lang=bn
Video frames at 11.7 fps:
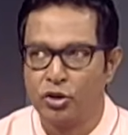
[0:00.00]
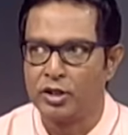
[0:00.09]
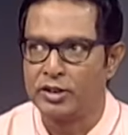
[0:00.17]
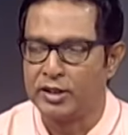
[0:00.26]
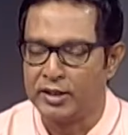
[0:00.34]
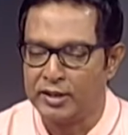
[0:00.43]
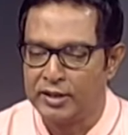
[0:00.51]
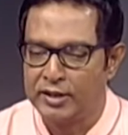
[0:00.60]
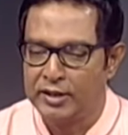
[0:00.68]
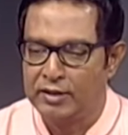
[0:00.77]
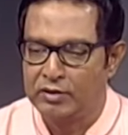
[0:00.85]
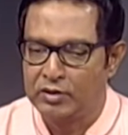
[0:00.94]
আছে
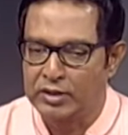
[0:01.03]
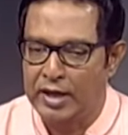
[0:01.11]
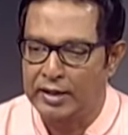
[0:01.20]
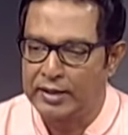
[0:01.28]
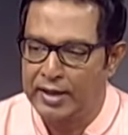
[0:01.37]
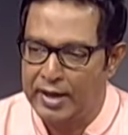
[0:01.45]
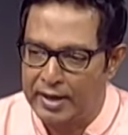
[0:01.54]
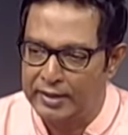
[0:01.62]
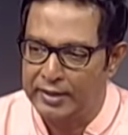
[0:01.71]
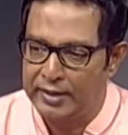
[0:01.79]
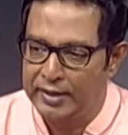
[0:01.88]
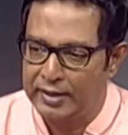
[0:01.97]
তাকে
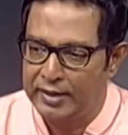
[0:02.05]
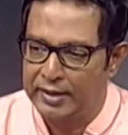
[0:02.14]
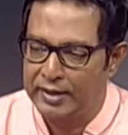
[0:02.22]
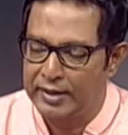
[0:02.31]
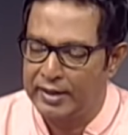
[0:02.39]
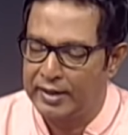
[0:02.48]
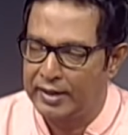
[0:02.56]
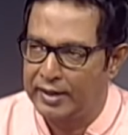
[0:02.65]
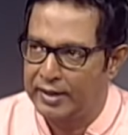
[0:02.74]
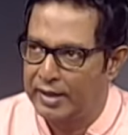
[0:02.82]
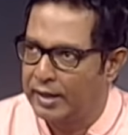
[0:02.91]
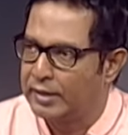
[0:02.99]
আগে
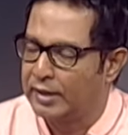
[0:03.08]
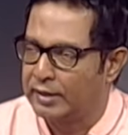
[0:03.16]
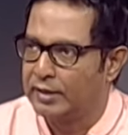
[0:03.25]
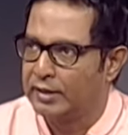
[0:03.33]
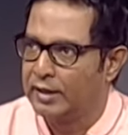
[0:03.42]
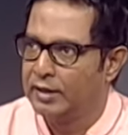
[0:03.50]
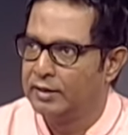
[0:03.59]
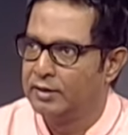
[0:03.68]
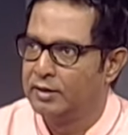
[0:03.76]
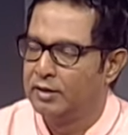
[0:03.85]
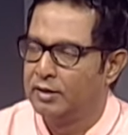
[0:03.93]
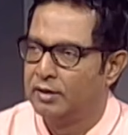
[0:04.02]
এক লাখ টাকা
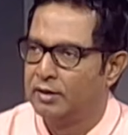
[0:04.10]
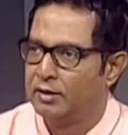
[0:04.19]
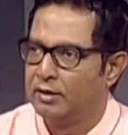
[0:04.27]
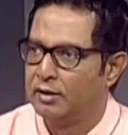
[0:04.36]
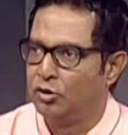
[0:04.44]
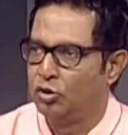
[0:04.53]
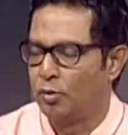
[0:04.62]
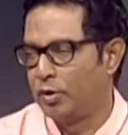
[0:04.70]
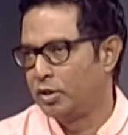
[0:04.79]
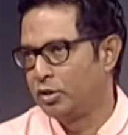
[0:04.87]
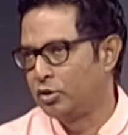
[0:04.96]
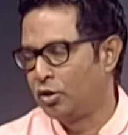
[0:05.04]
জমা
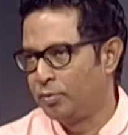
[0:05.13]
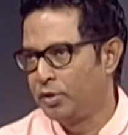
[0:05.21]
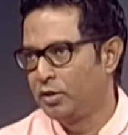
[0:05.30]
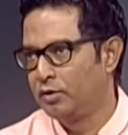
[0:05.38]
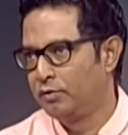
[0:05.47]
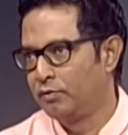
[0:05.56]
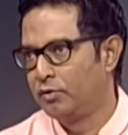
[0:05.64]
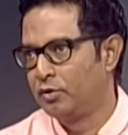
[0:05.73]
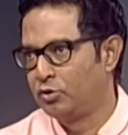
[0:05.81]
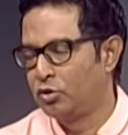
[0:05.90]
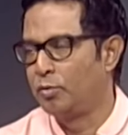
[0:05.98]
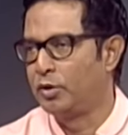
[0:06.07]
দিতে হবে
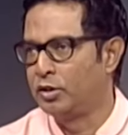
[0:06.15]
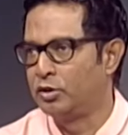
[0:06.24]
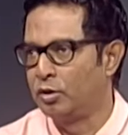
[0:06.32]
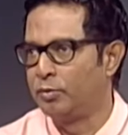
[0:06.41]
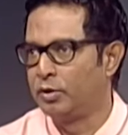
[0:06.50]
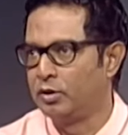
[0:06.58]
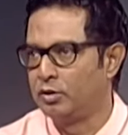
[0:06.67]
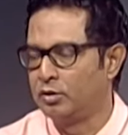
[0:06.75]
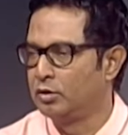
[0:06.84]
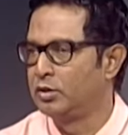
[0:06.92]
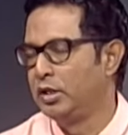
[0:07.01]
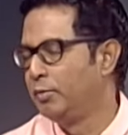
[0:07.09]
জমা দিতে হবে
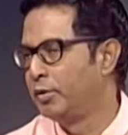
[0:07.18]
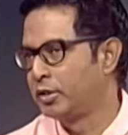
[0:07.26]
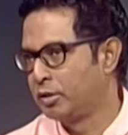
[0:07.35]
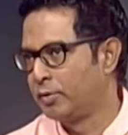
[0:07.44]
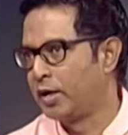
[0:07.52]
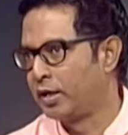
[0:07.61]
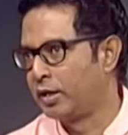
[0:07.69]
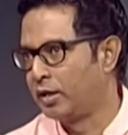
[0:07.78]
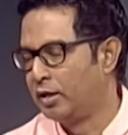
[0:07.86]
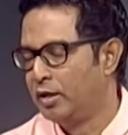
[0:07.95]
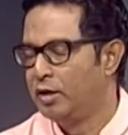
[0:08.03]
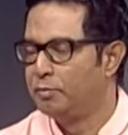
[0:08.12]
সিনেপ্লেক্সের ভাড়াটা
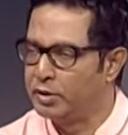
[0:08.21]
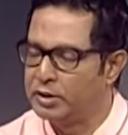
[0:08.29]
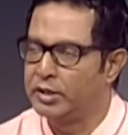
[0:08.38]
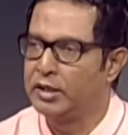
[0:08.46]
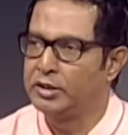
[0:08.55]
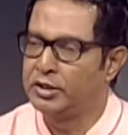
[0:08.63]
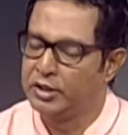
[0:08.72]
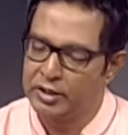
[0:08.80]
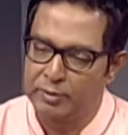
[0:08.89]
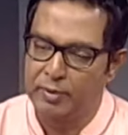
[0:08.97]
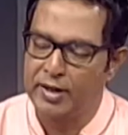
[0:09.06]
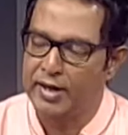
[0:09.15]
বেসিক্যালি সে দেখতে
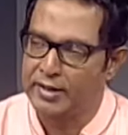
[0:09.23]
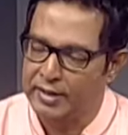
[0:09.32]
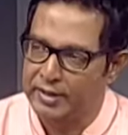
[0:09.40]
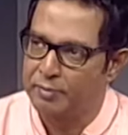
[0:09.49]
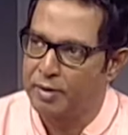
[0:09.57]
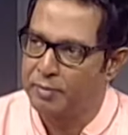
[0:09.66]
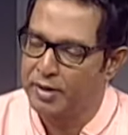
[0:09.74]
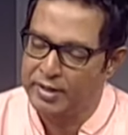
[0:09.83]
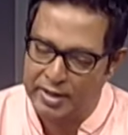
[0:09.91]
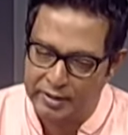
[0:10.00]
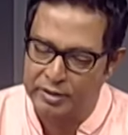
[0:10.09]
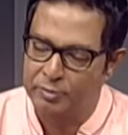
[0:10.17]
পারলে এক লাখ টাকা পাবে আর না
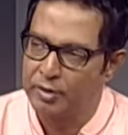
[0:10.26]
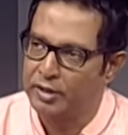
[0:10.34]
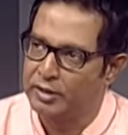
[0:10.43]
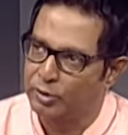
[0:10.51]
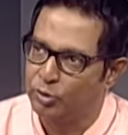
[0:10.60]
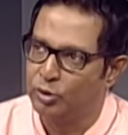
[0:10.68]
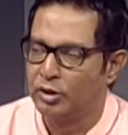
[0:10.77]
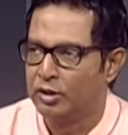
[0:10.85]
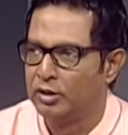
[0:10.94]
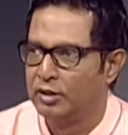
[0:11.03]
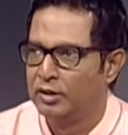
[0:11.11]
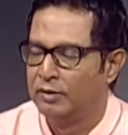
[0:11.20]
দেখতে পারলে তার
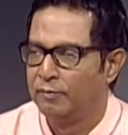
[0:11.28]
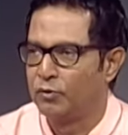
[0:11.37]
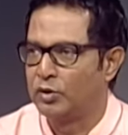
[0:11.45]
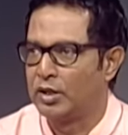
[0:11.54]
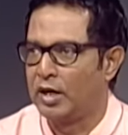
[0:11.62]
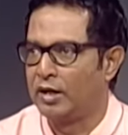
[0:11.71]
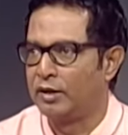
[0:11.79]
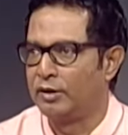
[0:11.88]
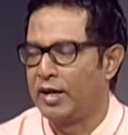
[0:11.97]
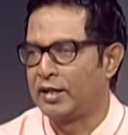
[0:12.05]
তার এক